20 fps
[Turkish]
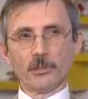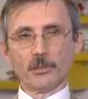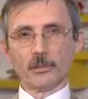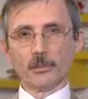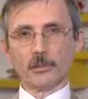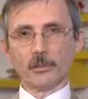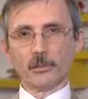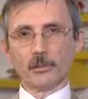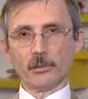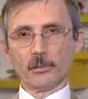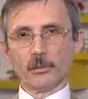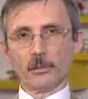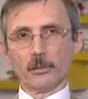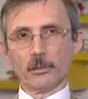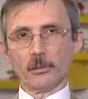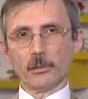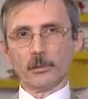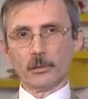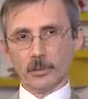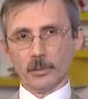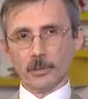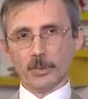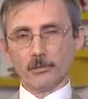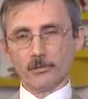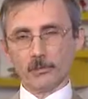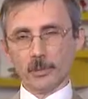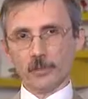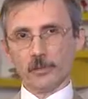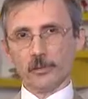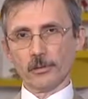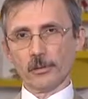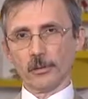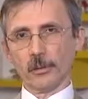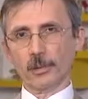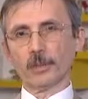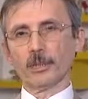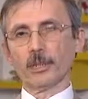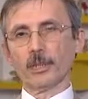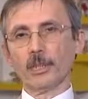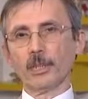yıllı, yılların başında hı
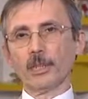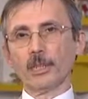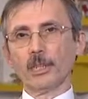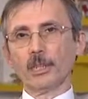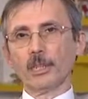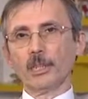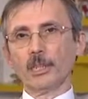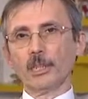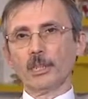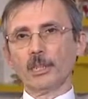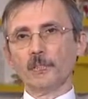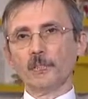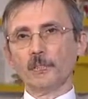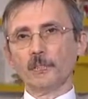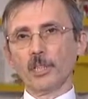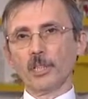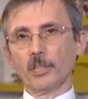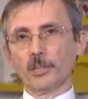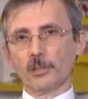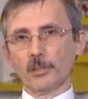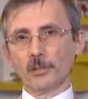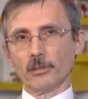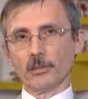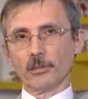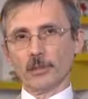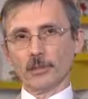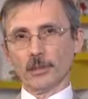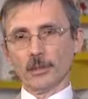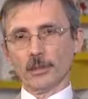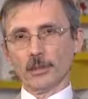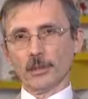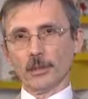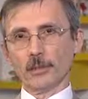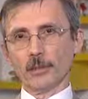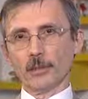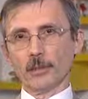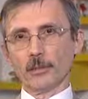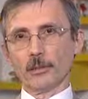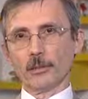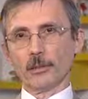hı. 2005 yılında e,
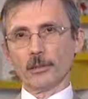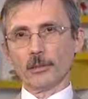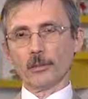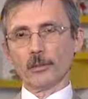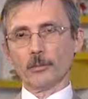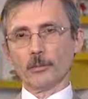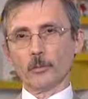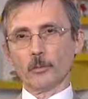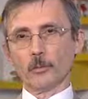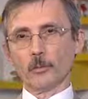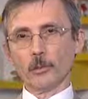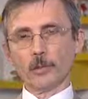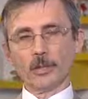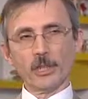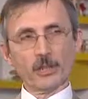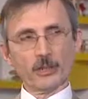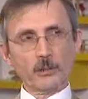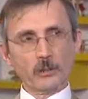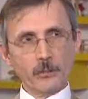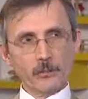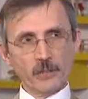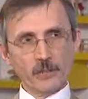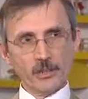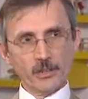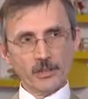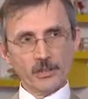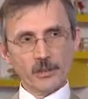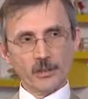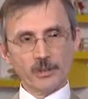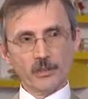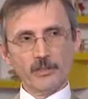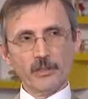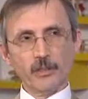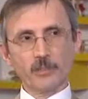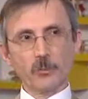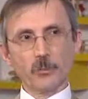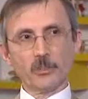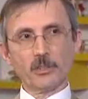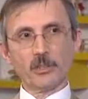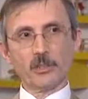Uludağ Üniversitesi
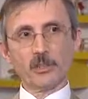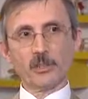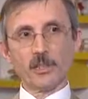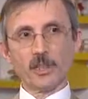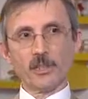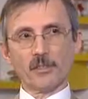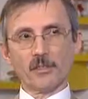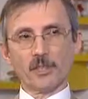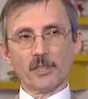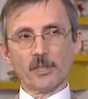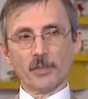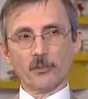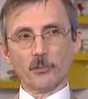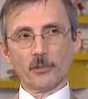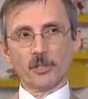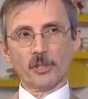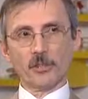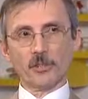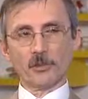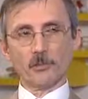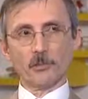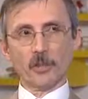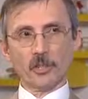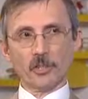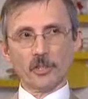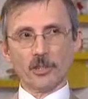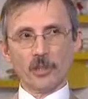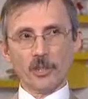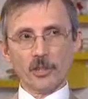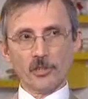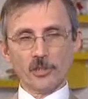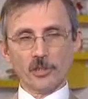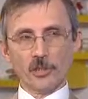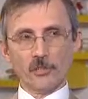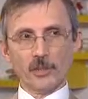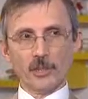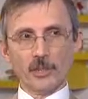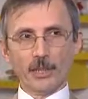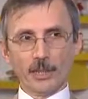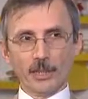ve Bursa Ticaret Sanayi Odası'nın başına geçtiği
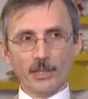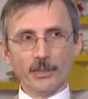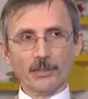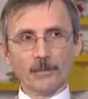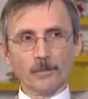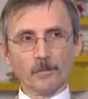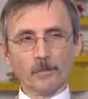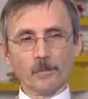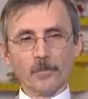bir heyet